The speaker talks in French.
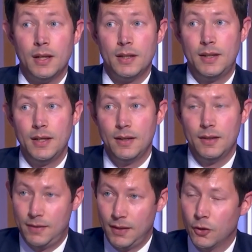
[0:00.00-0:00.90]

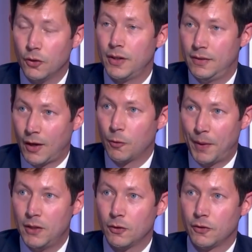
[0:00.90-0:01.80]
des aidants, des
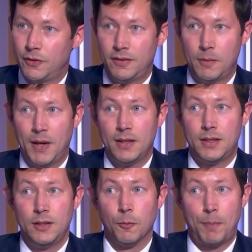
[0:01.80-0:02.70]
accompagnants dans ces EHPAD
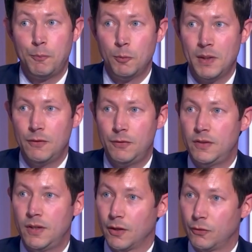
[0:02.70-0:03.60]
qui n'ont pas pu
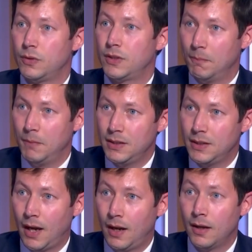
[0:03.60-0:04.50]
bénéficier d'un soutien
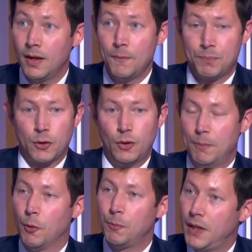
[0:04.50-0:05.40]
médical, que les
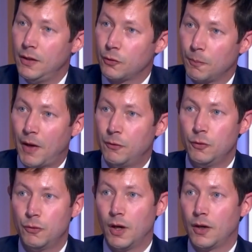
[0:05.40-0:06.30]
pompiers ne sont pas
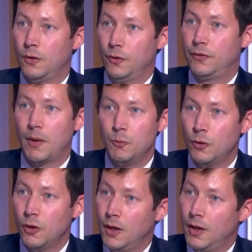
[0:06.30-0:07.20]
venus voir, que le
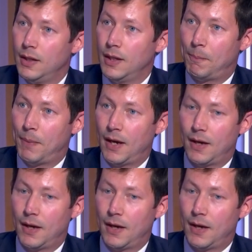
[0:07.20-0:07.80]
SAMU n'a pas